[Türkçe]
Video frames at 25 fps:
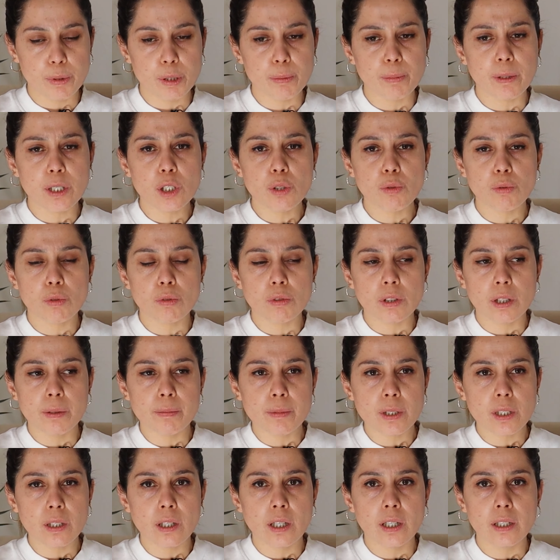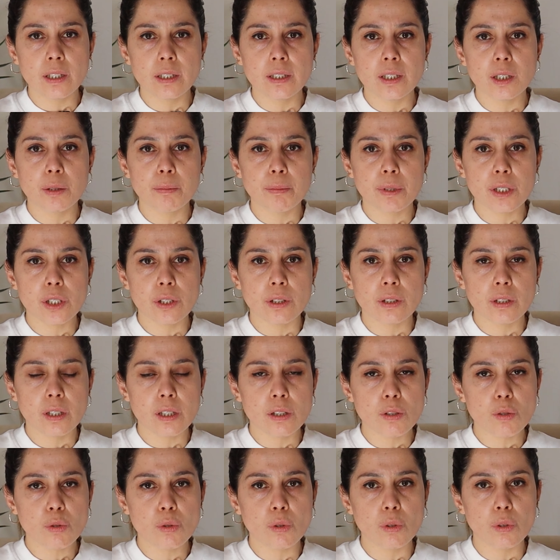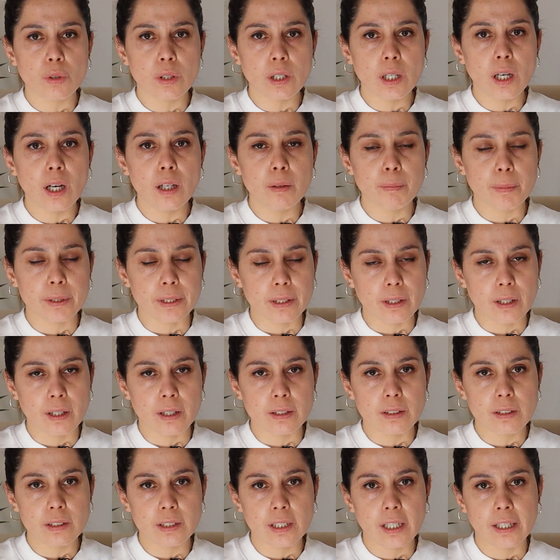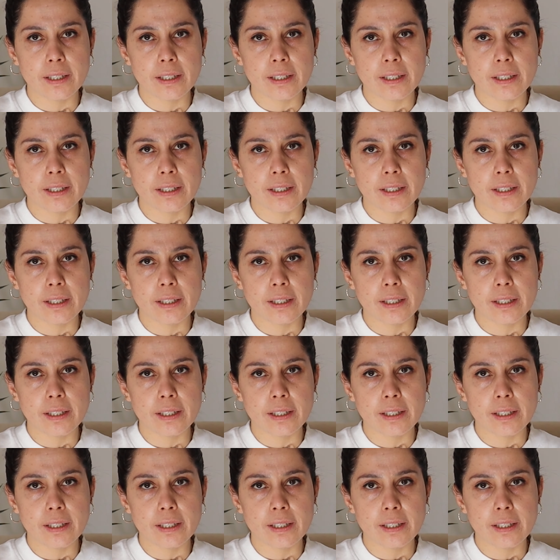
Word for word: Biz başvurularımızı ayın 25'inden sonra almadık artık.